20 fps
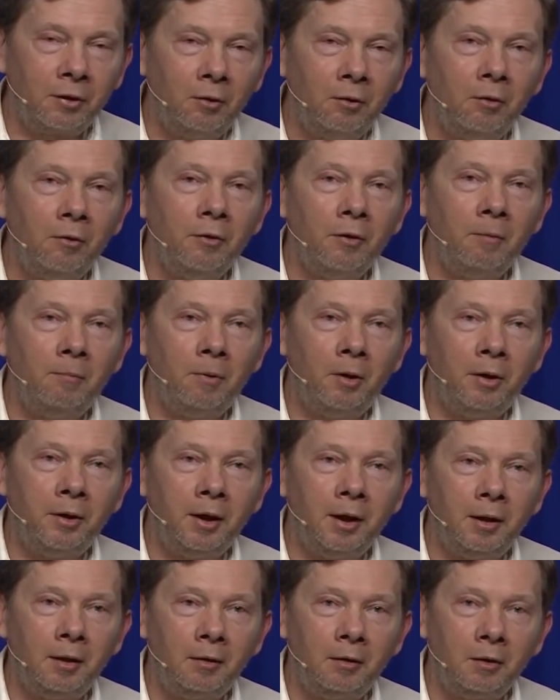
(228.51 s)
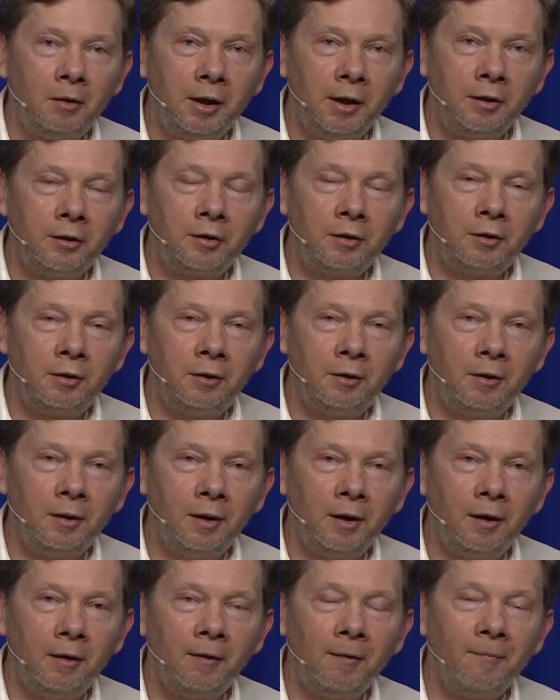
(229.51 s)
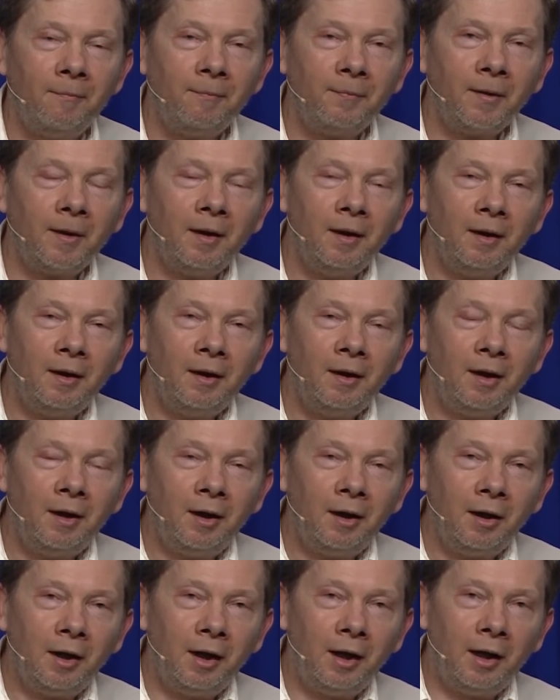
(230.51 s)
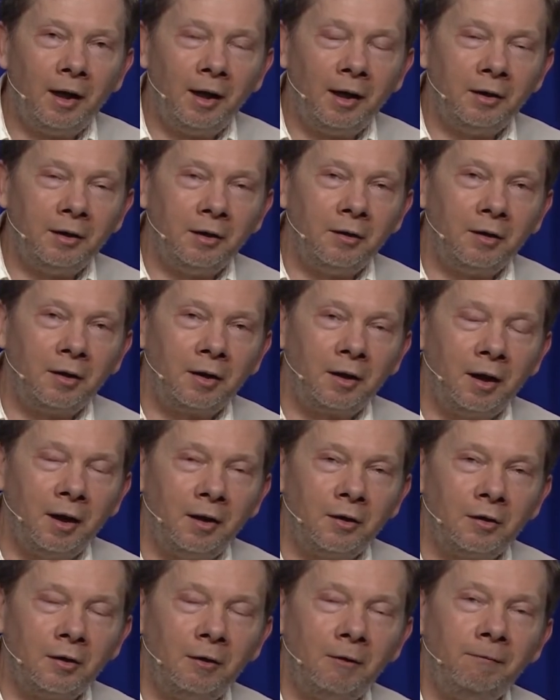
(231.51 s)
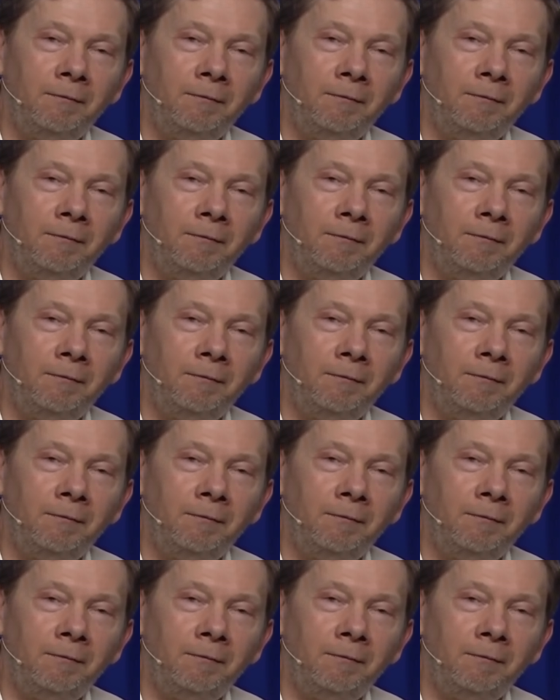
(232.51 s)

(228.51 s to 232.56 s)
тело становится сильнее. И в случае с э,